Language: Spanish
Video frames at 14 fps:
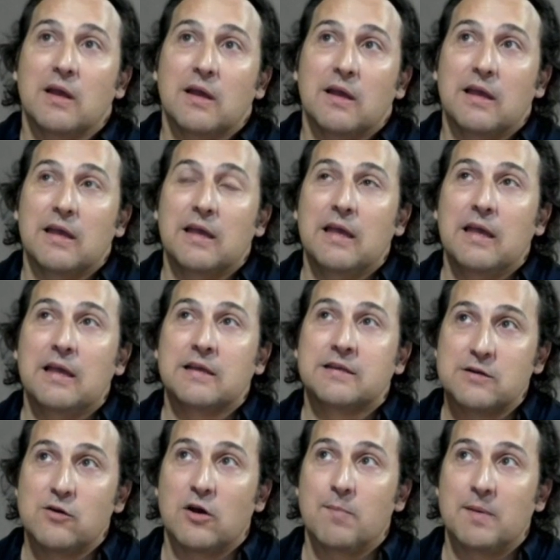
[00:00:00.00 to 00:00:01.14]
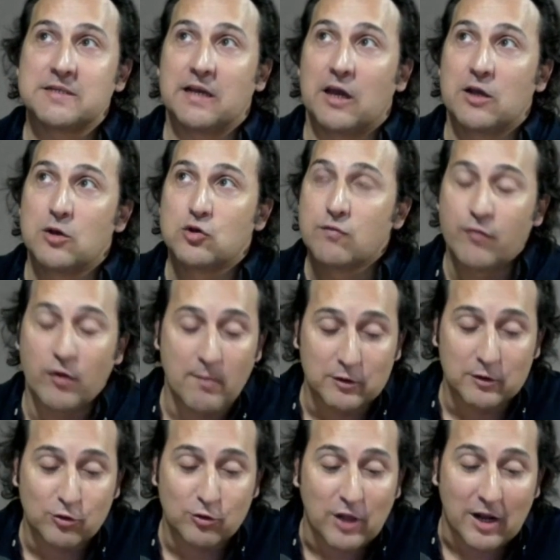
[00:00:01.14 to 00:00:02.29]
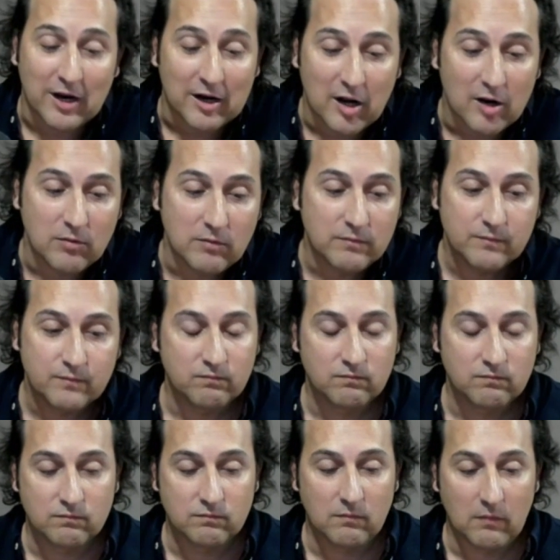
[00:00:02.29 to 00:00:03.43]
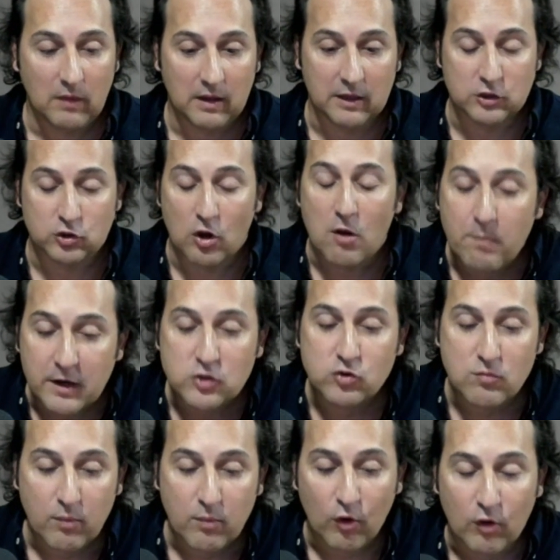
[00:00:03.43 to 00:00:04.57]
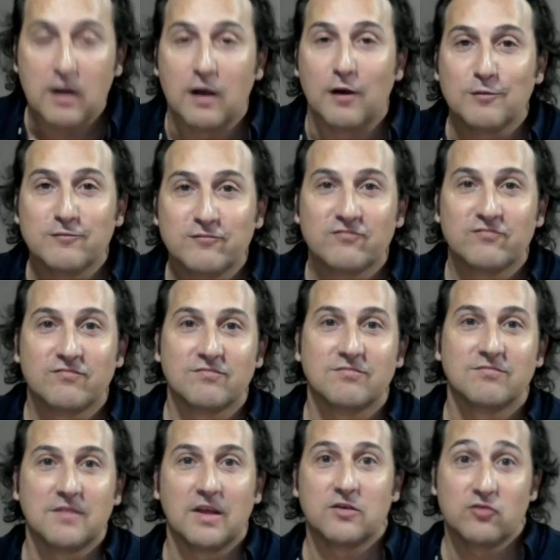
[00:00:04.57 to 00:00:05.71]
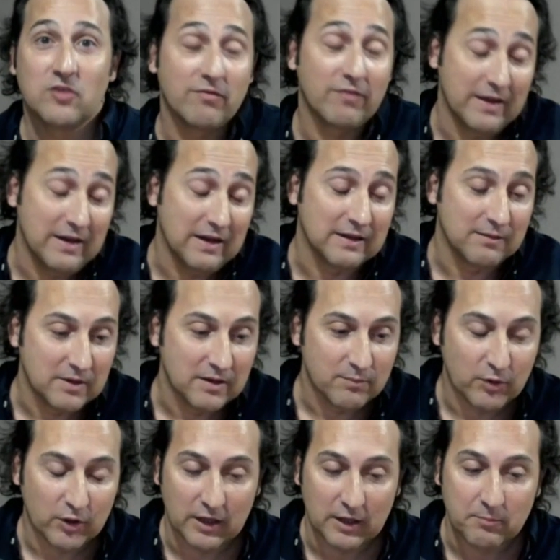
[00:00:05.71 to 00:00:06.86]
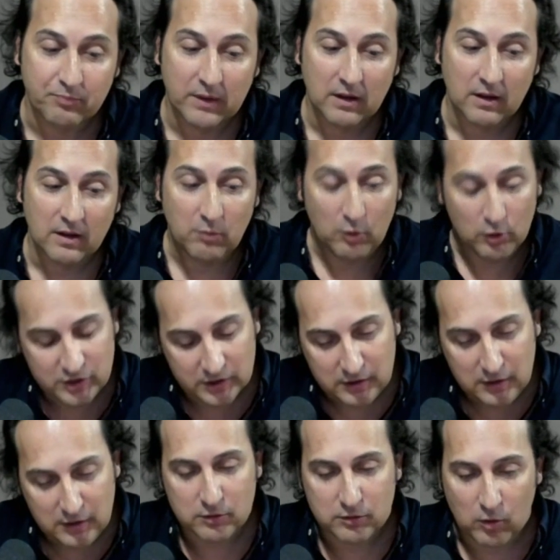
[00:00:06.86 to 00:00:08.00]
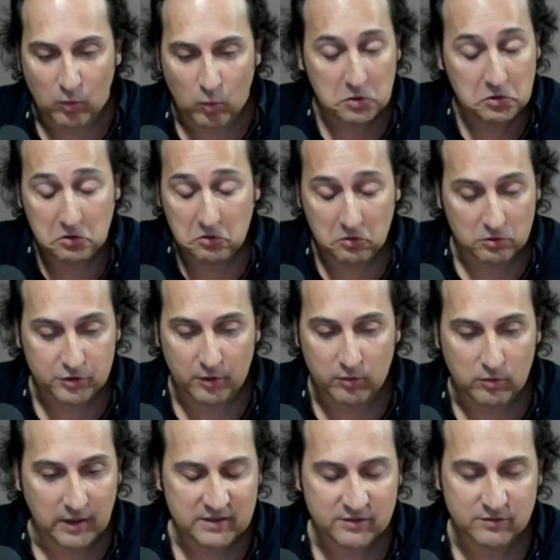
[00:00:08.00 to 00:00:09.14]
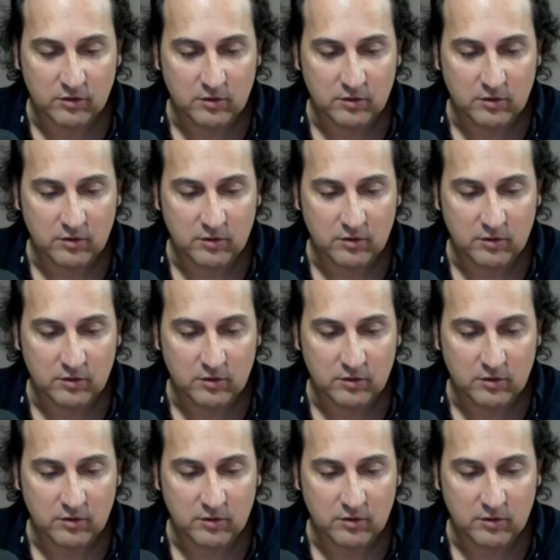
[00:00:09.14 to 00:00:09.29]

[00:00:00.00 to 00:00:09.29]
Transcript: Y ¿sabes lo que pasa? Que yo he hecho un formato tan raro que soy preso un poco de él, ¿no? es una faena también, porque lo he sentido y te lo cuento y no he contado nunca esto, ¿no?